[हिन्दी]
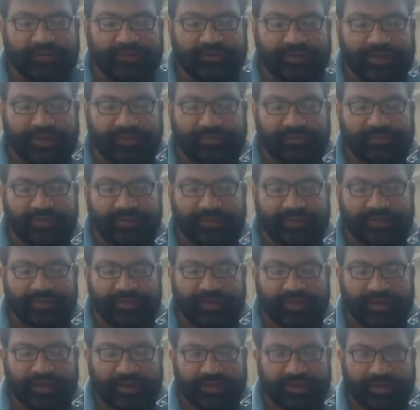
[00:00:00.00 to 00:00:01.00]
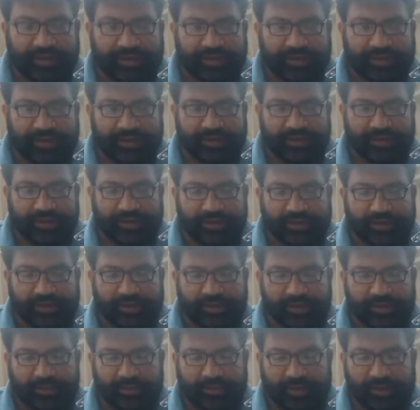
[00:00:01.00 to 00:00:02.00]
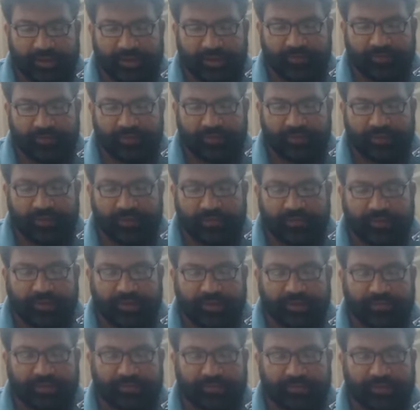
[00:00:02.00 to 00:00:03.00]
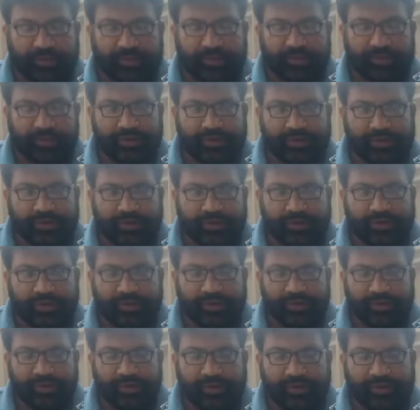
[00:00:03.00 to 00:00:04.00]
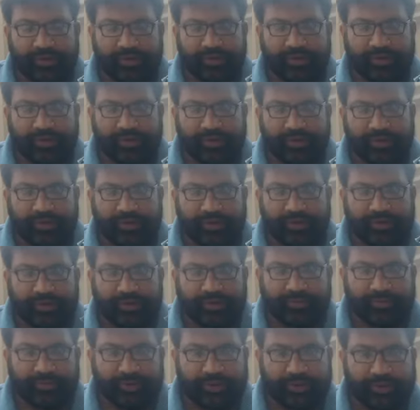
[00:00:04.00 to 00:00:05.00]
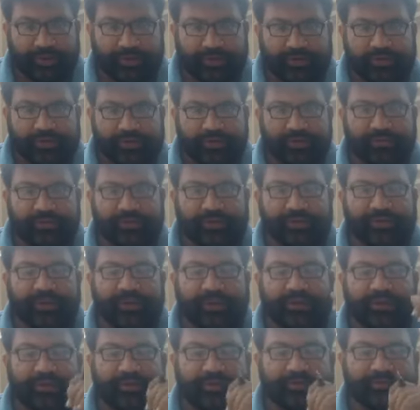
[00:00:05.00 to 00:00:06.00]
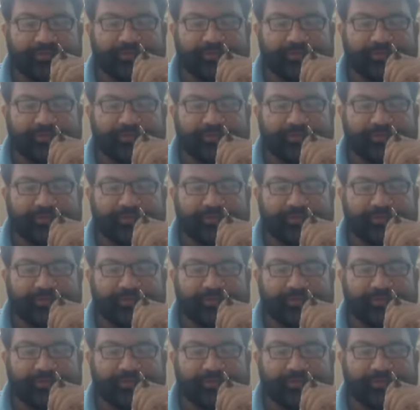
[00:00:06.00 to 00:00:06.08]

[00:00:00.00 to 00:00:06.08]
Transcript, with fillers: जवाब आ जाता है कि तमाम वकूवा मुझे कंप्लेनेंट ने बताया